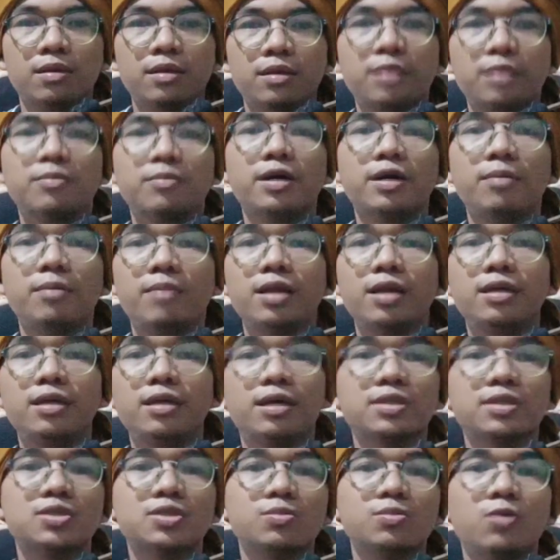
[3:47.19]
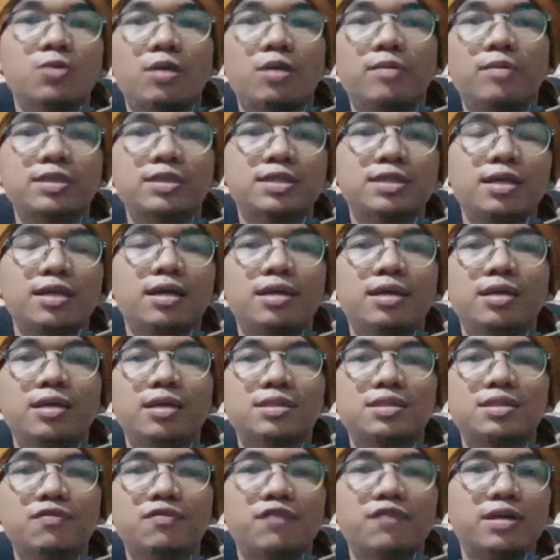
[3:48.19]
dan mengembalikan sebuah masalah
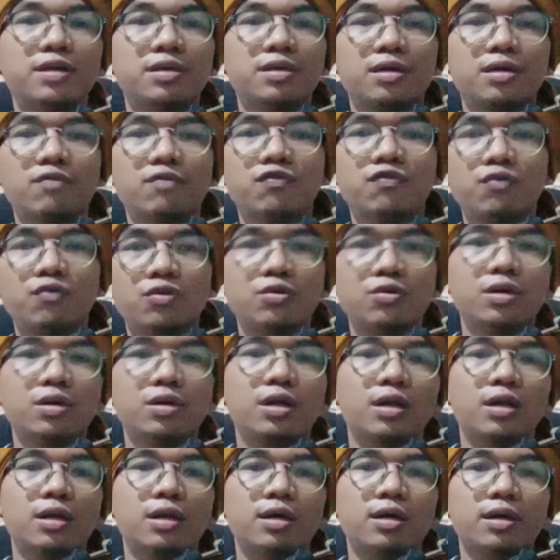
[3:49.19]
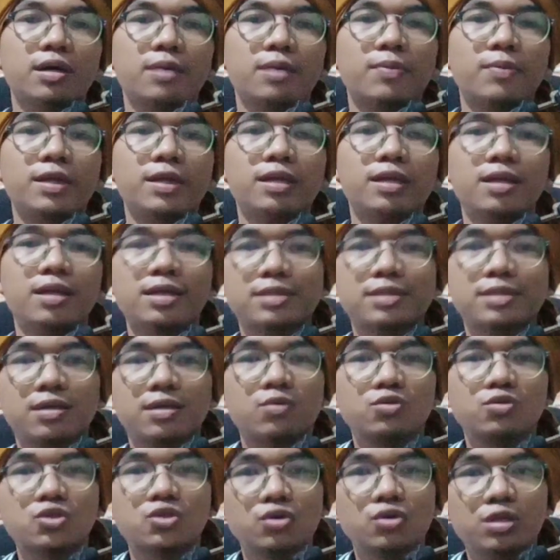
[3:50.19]
yang sifatnya furu' kepada
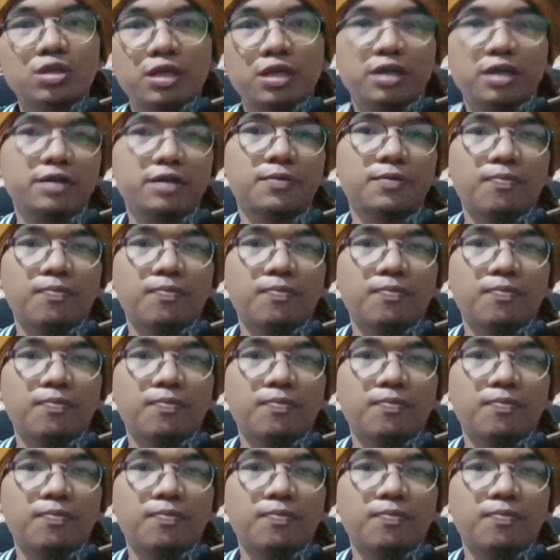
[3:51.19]
dasar usulnya.